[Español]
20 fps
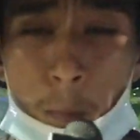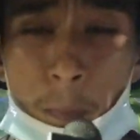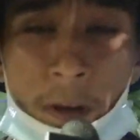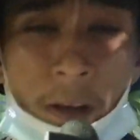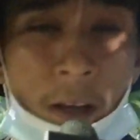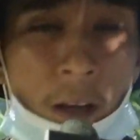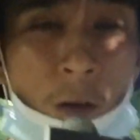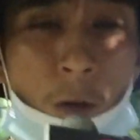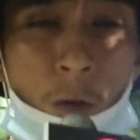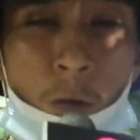
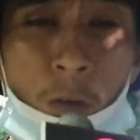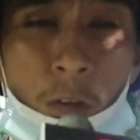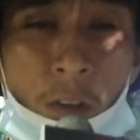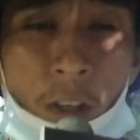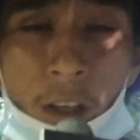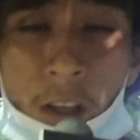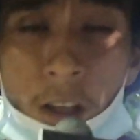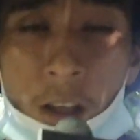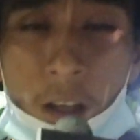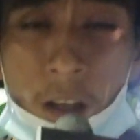
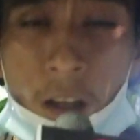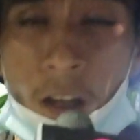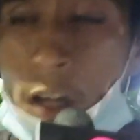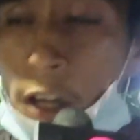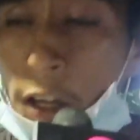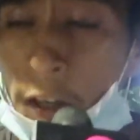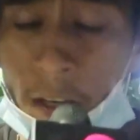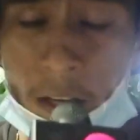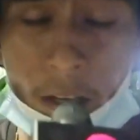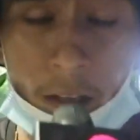pregunta
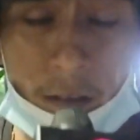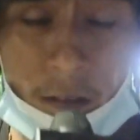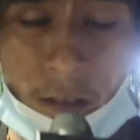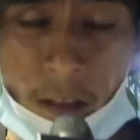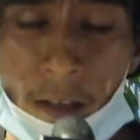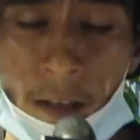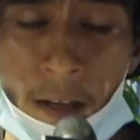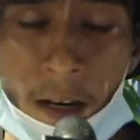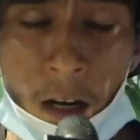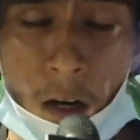quién
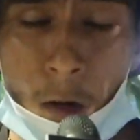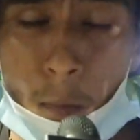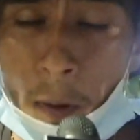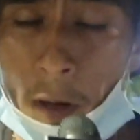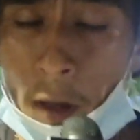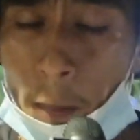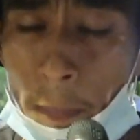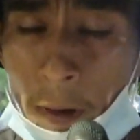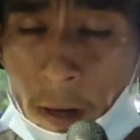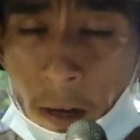será el
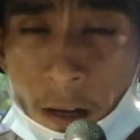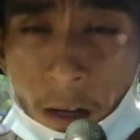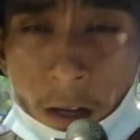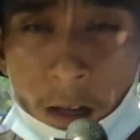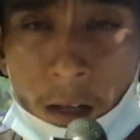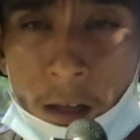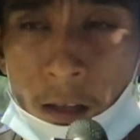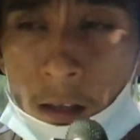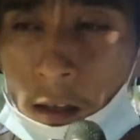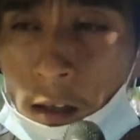
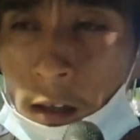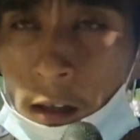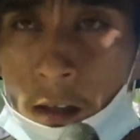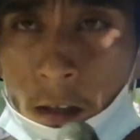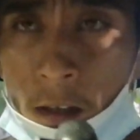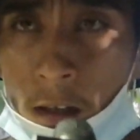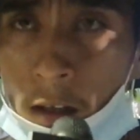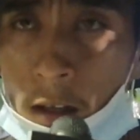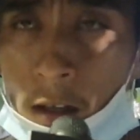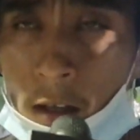
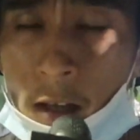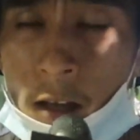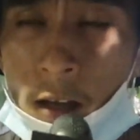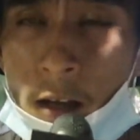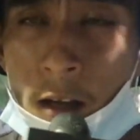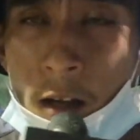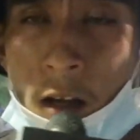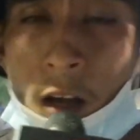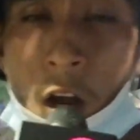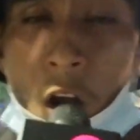
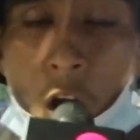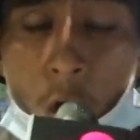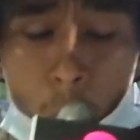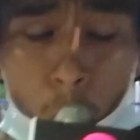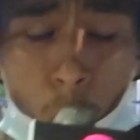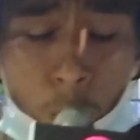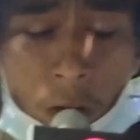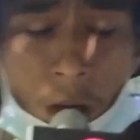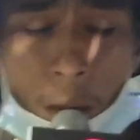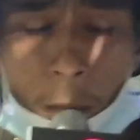papá
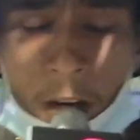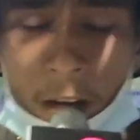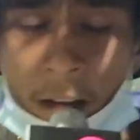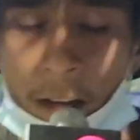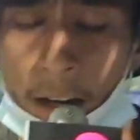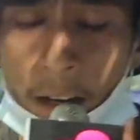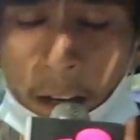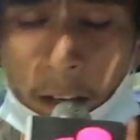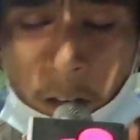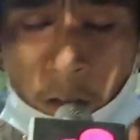una
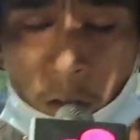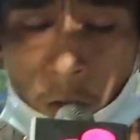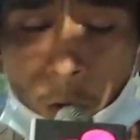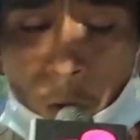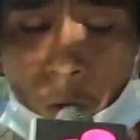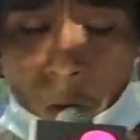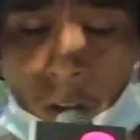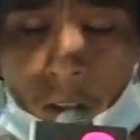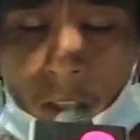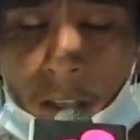madre
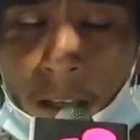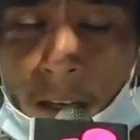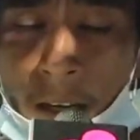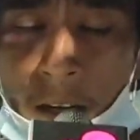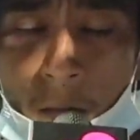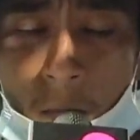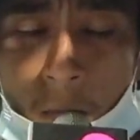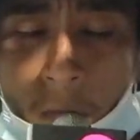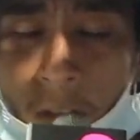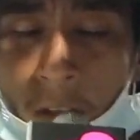
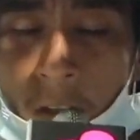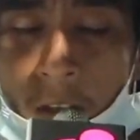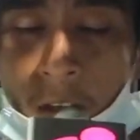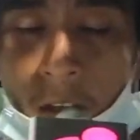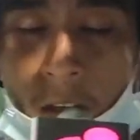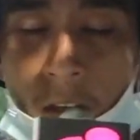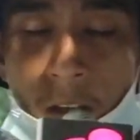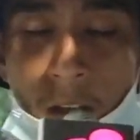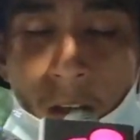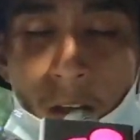soltera
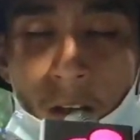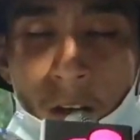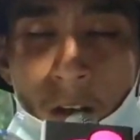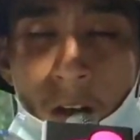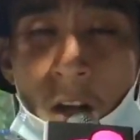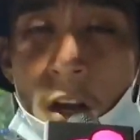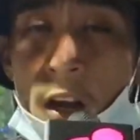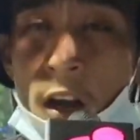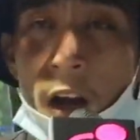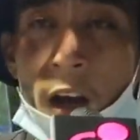más
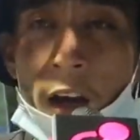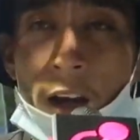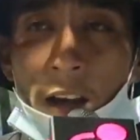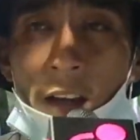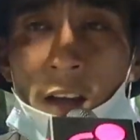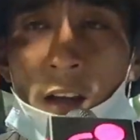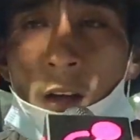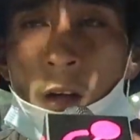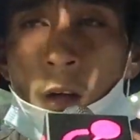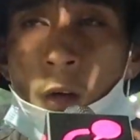ay
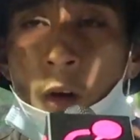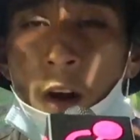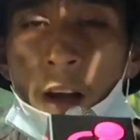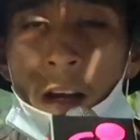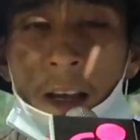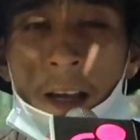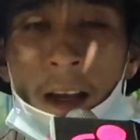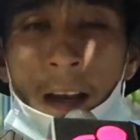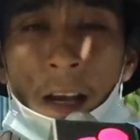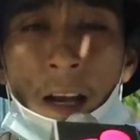que no
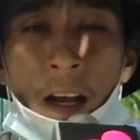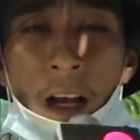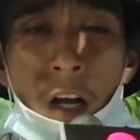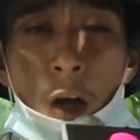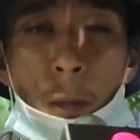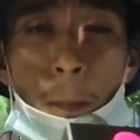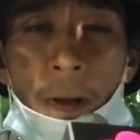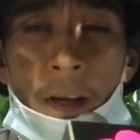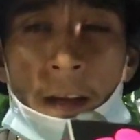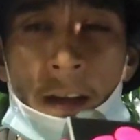vale
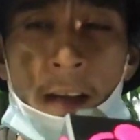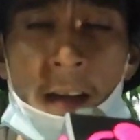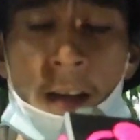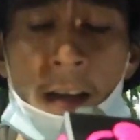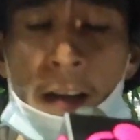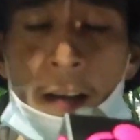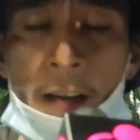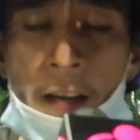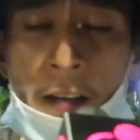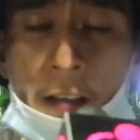la
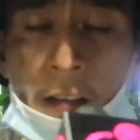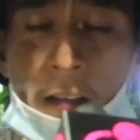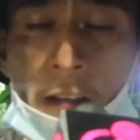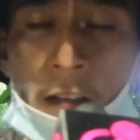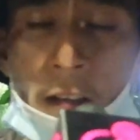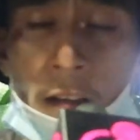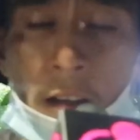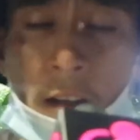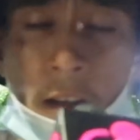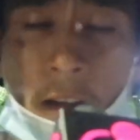
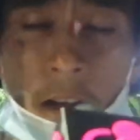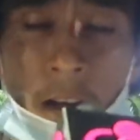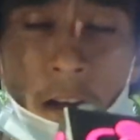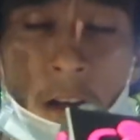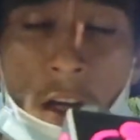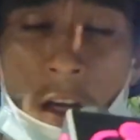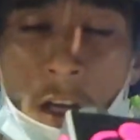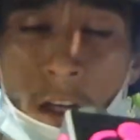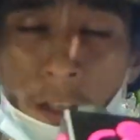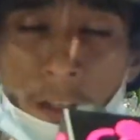pena
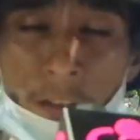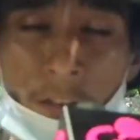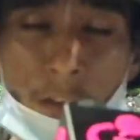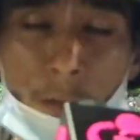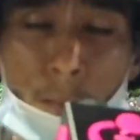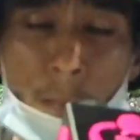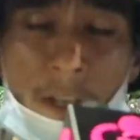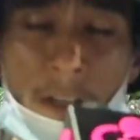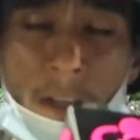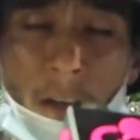y
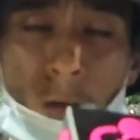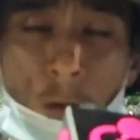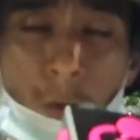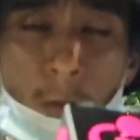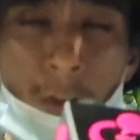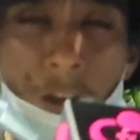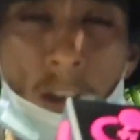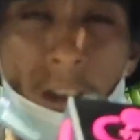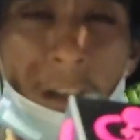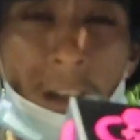si
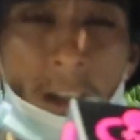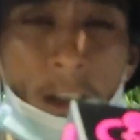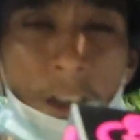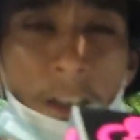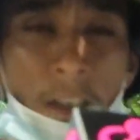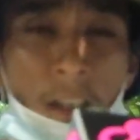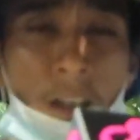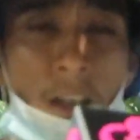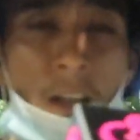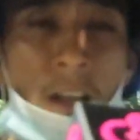
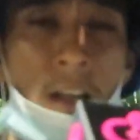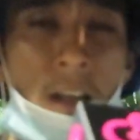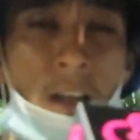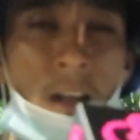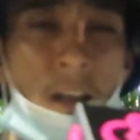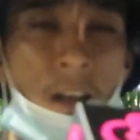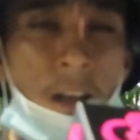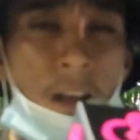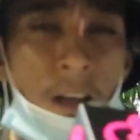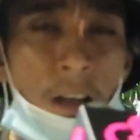
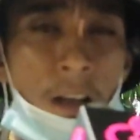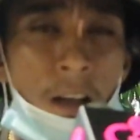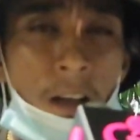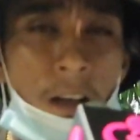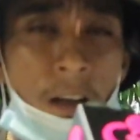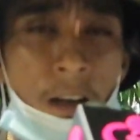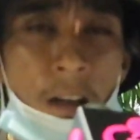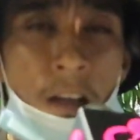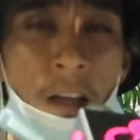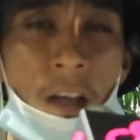preguntará
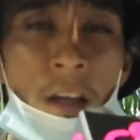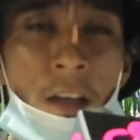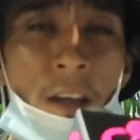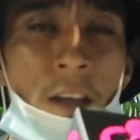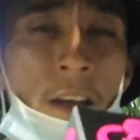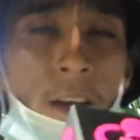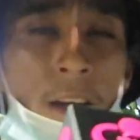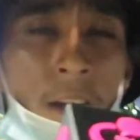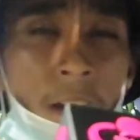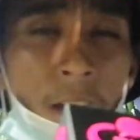
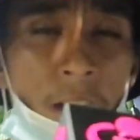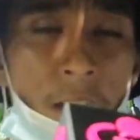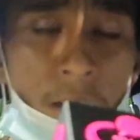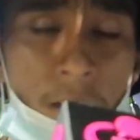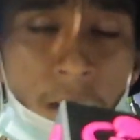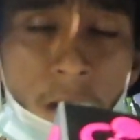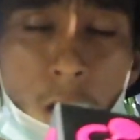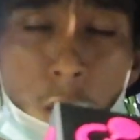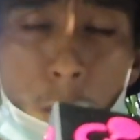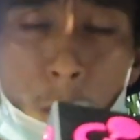quién es
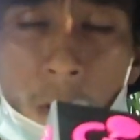el